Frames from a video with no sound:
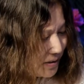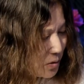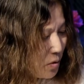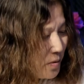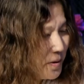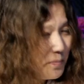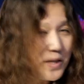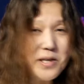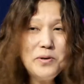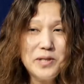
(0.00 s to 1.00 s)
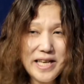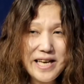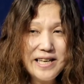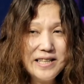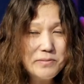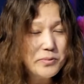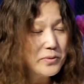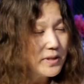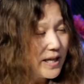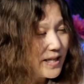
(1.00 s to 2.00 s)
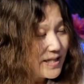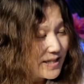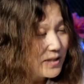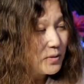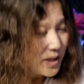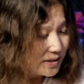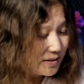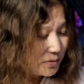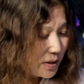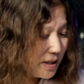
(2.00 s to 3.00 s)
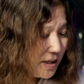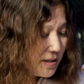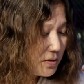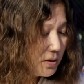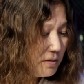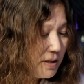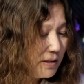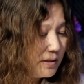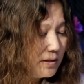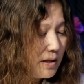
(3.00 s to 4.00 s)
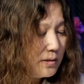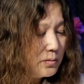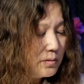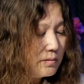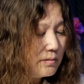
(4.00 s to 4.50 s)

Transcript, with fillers: ゴミをね分解してとかっていうのはそれはあの